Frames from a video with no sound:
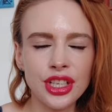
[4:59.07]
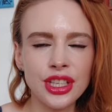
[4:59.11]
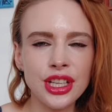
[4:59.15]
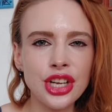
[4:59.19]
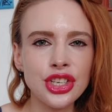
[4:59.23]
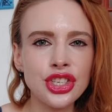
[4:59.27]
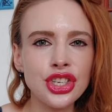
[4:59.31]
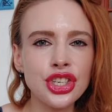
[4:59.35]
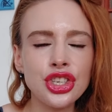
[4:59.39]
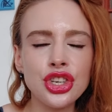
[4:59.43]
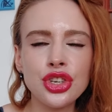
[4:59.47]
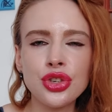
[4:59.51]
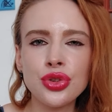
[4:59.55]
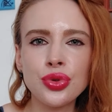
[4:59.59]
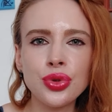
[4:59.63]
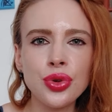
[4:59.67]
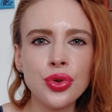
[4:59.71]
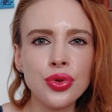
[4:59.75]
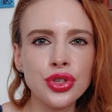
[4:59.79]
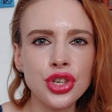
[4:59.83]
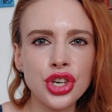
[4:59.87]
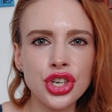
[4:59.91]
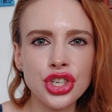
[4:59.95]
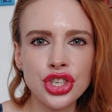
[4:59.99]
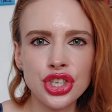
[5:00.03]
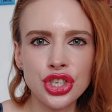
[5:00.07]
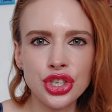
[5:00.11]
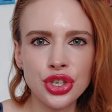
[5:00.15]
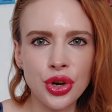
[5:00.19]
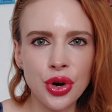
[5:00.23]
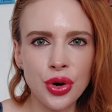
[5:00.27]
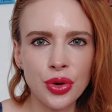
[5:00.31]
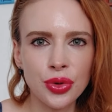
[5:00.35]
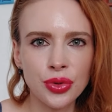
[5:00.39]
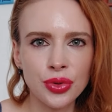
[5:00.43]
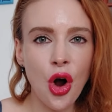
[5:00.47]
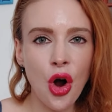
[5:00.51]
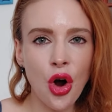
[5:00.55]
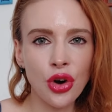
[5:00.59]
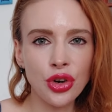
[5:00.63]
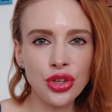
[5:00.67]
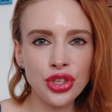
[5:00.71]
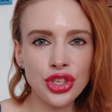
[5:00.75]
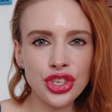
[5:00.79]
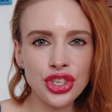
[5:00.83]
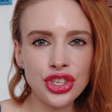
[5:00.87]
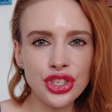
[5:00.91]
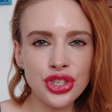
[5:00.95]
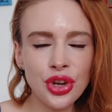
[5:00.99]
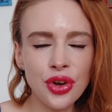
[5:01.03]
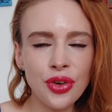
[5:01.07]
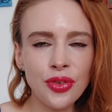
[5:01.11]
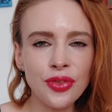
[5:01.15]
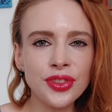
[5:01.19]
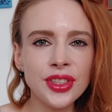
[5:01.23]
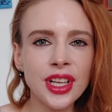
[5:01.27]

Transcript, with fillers: Inaczej nie czują, że żyją. Oni są